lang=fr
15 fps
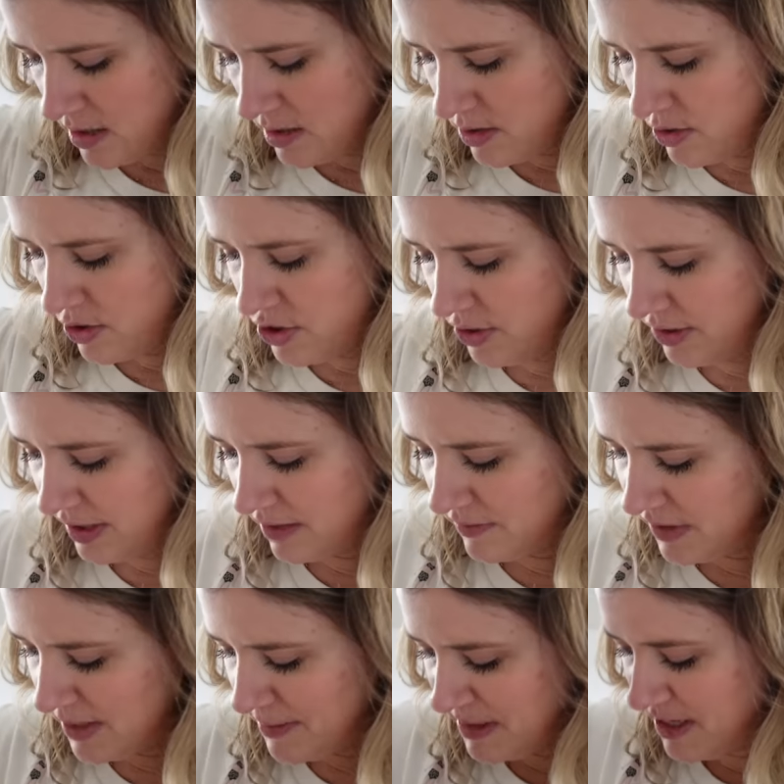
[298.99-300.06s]
je suis en train de
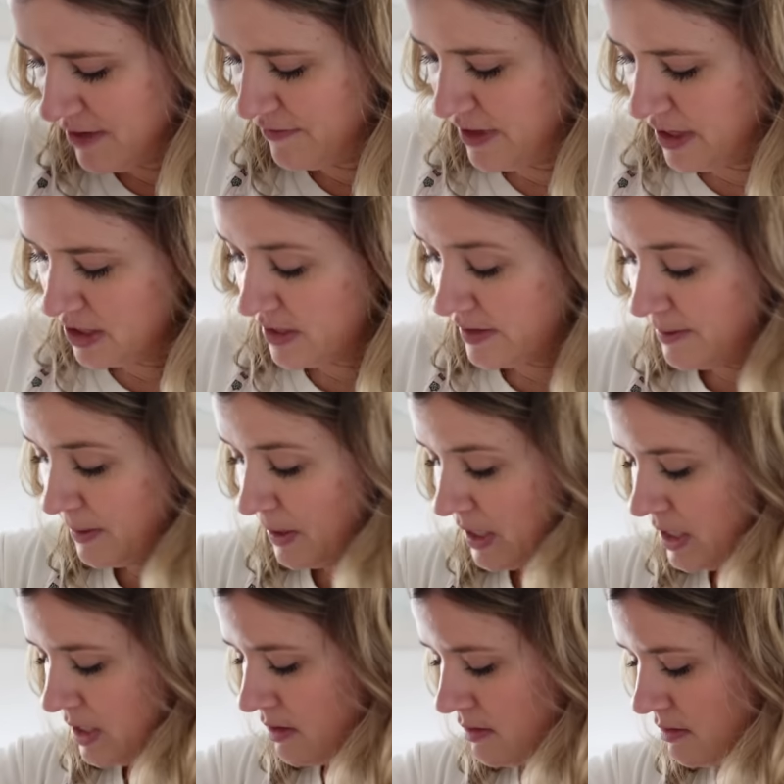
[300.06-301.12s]
vider mes affaires, j'avais
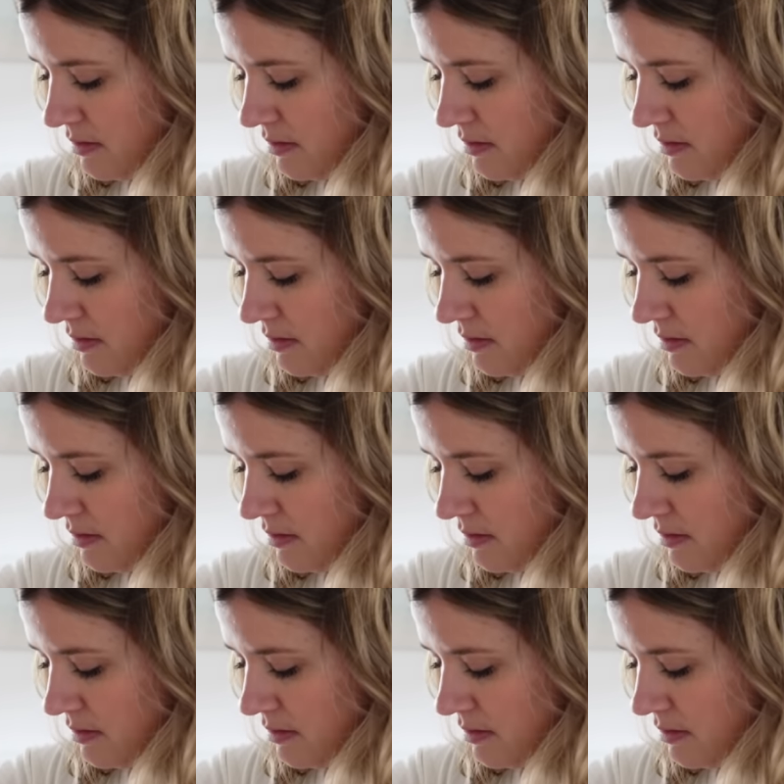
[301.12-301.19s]
pris